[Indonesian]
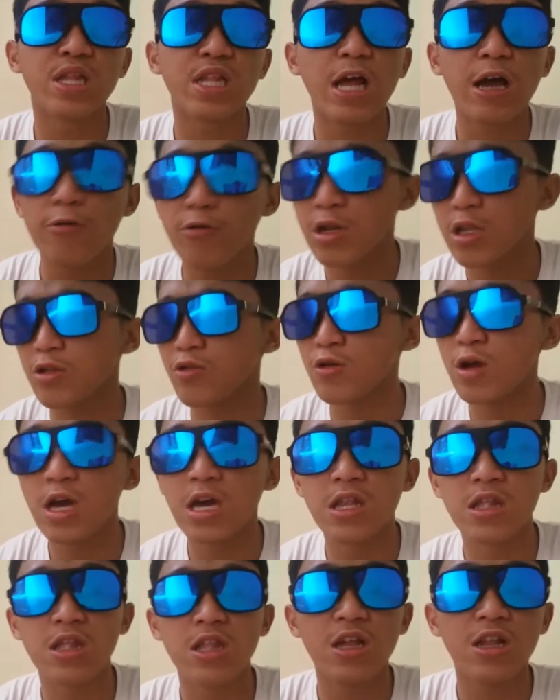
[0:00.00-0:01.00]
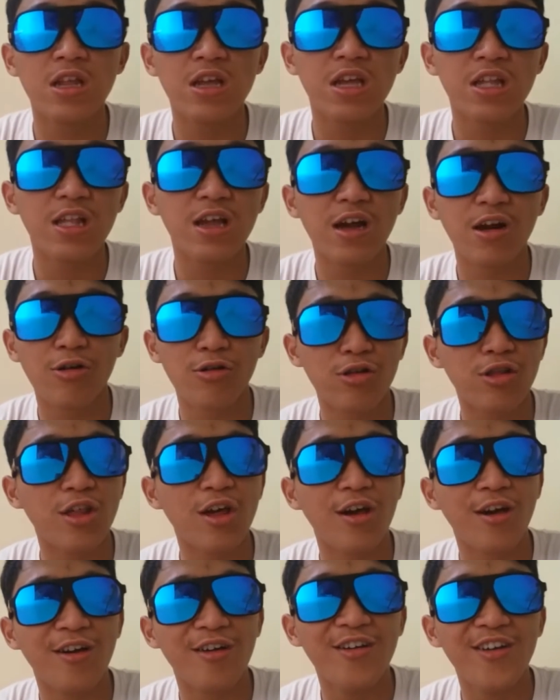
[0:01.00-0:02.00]
per tahun itu guys jadi kita nggak
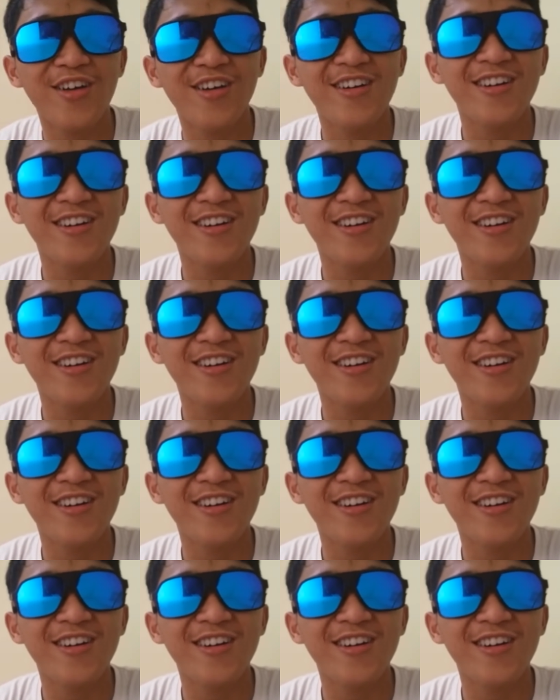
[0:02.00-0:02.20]
usah